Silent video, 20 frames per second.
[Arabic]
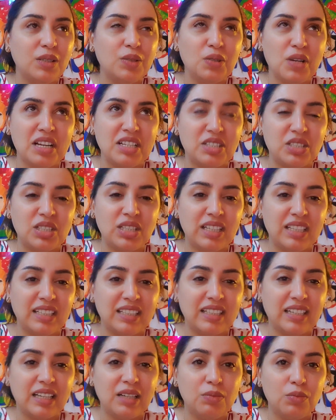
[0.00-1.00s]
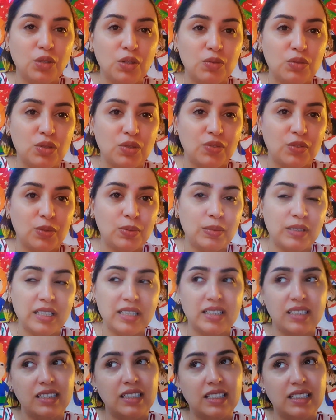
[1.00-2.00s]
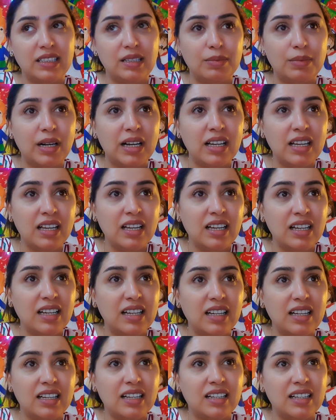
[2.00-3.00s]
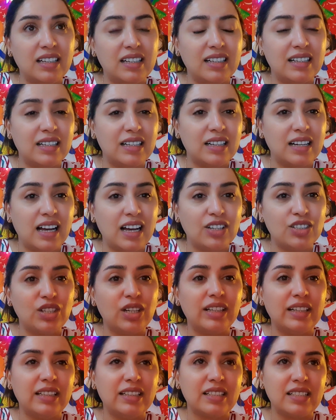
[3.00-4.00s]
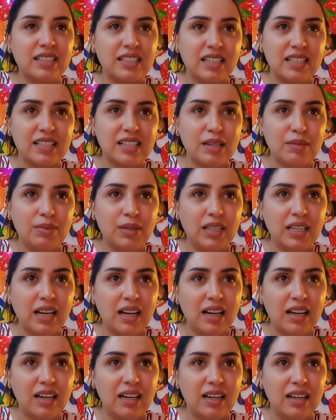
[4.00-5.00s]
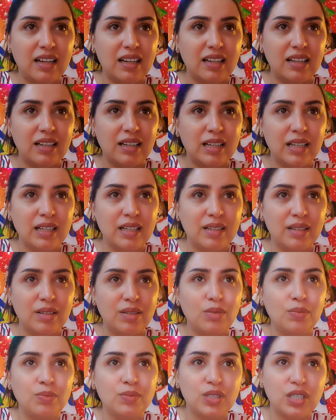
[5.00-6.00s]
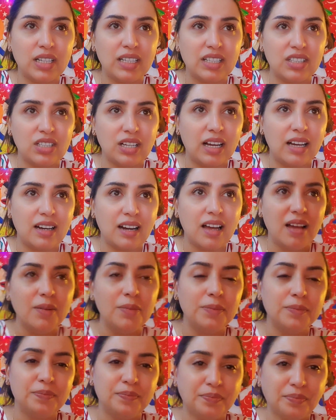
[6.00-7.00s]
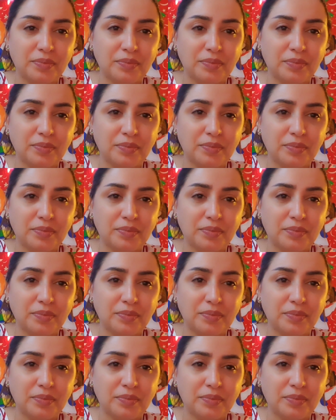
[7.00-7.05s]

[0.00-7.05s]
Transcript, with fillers: ايوا هادشي اللي كاين المهم شوفوا البنات حنايا دابا هاجر آه، ناضت كتصايب ليها آه، ام جانا شعرها